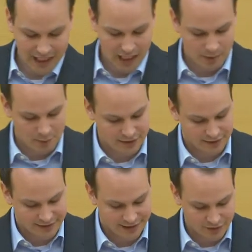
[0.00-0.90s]
aber bei
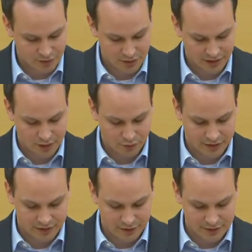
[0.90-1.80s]
Distanzunterricht auf
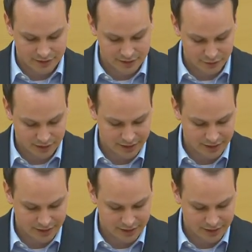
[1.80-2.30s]
eine qualitative